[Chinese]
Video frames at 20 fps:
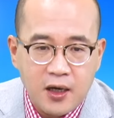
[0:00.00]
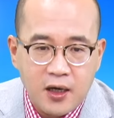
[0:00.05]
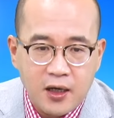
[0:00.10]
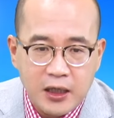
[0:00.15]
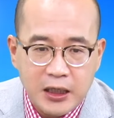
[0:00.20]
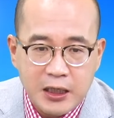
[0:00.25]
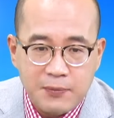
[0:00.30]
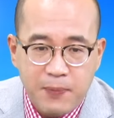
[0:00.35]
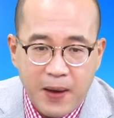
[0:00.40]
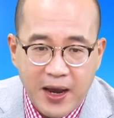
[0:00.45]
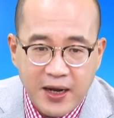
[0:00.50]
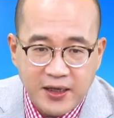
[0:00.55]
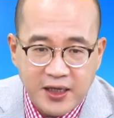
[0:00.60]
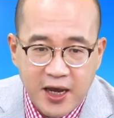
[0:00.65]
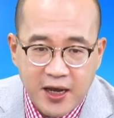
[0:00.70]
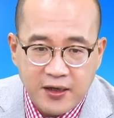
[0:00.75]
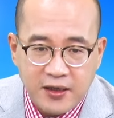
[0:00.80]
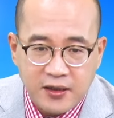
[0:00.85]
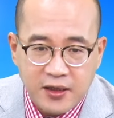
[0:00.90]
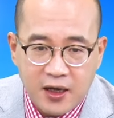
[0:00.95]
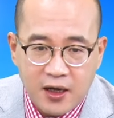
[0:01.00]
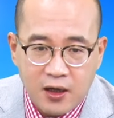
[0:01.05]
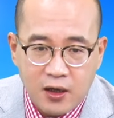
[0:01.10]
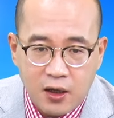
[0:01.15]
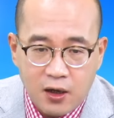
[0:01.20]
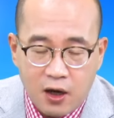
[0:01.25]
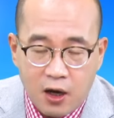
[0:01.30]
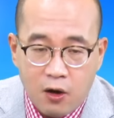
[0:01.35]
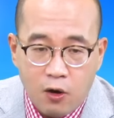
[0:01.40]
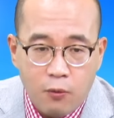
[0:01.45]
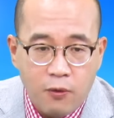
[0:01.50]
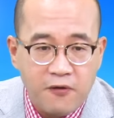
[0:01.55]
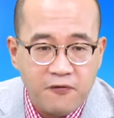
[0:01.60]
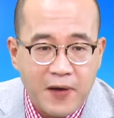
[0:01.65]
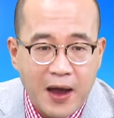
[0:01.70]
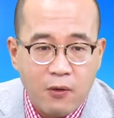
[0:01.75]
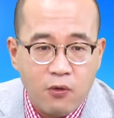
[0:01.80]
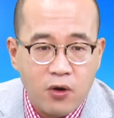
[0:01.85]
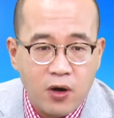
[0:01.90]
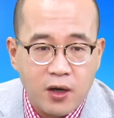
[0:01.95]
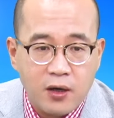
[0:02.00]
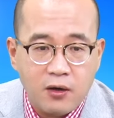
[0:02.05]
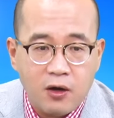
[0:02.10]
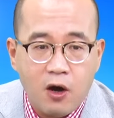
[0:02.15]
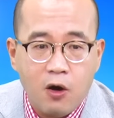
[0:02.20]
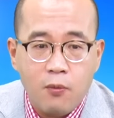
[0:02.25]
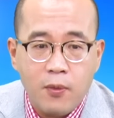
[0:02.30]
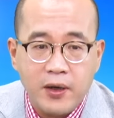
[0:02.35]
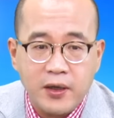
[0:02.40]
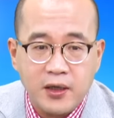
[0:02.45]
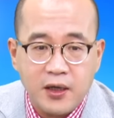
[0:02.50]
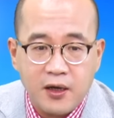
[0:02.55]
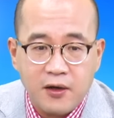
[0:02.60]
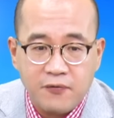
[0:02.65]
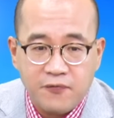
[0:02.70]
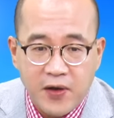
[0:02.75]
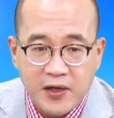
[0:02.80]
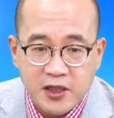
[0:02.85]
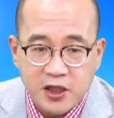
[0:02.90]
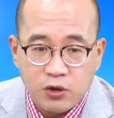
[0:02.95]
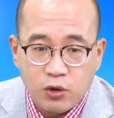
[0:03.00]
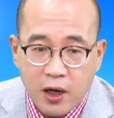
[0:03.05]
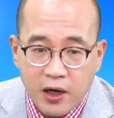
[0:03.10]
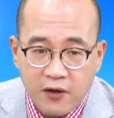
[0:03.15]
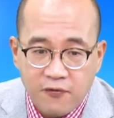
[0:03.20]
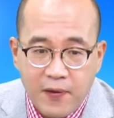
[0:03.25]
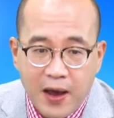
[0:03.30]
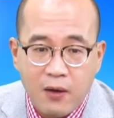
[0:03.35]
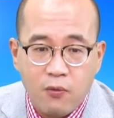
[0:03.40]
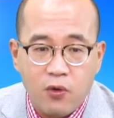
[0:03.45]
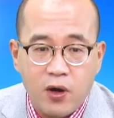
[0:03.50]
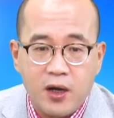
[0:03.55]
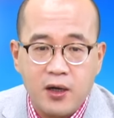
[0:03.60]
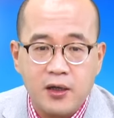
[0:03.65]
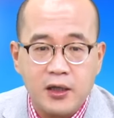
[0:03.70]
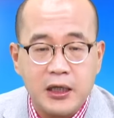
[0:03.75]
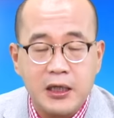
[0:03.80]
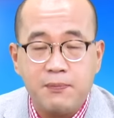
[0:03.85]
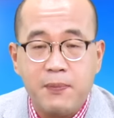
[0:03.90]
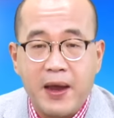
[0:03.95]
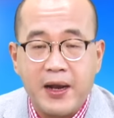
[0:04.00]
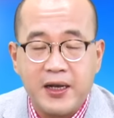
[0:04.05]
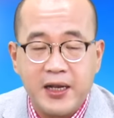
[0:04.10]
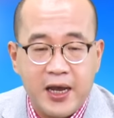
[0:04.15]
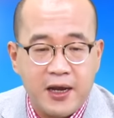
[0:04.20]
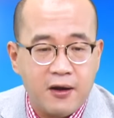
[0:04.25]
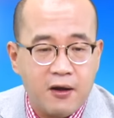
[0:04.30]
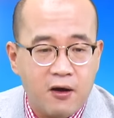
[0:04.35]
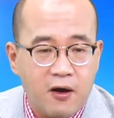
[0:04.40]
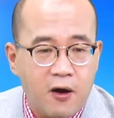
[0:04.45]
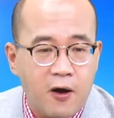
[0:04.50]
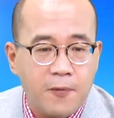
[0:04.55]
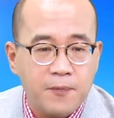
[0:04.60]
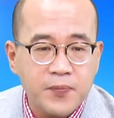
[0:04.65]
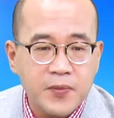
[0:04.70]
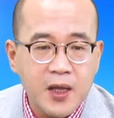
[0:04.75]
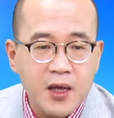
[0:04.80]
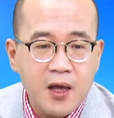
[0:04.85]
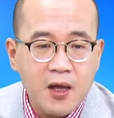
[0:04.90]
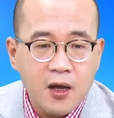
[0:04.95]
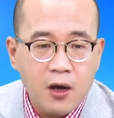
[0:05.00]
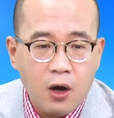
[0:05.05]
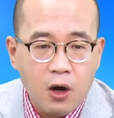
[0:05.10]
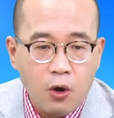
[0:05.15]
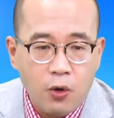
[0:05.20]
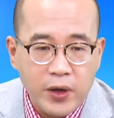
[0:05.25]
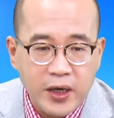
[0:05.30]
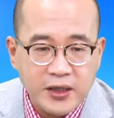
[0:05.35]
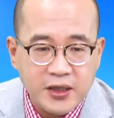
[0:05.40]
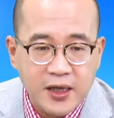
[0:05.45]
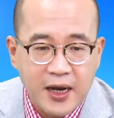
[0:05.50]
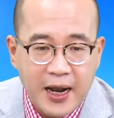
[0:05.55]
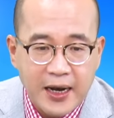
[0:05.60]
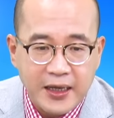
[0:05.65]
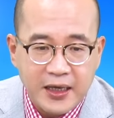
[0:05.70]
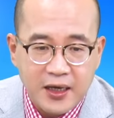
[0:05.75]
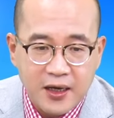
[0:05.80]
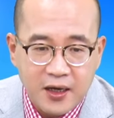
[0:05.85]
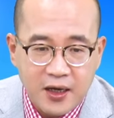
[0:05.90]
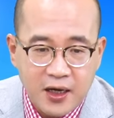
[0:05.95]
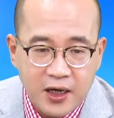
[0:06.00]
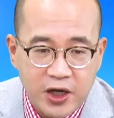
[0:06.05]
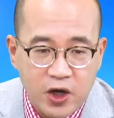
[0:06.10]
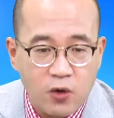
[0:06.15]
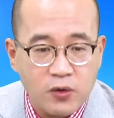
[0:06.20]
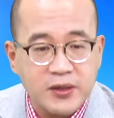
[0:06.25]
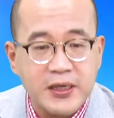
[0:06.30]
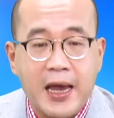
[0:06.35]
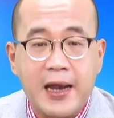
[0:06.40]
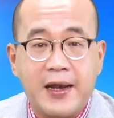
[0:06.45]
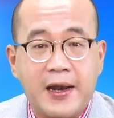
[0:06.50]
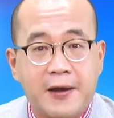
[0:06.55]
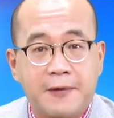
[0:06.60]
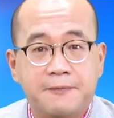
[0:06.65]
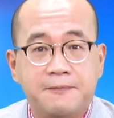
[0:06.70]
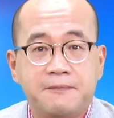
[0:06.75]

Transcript: 礼拜天的哦，我们发文，我们的粉丝团的发文，礼拜天然后回测哪里？263呢？